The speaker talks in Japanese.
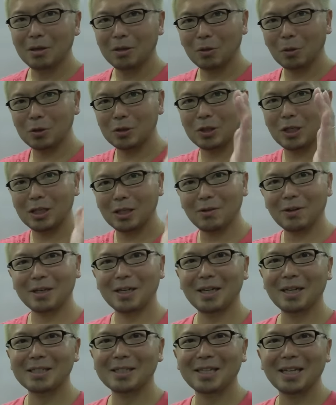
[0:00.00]
閉じていては
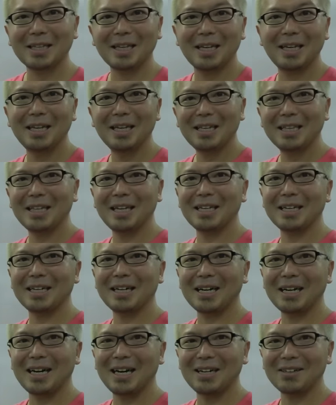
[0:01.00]
気がつかない何
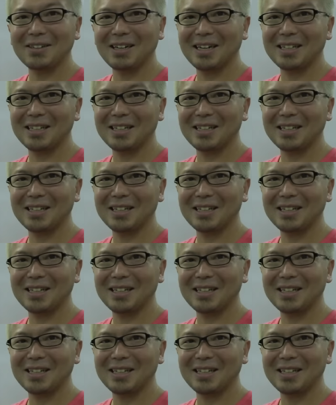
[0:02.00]
かがある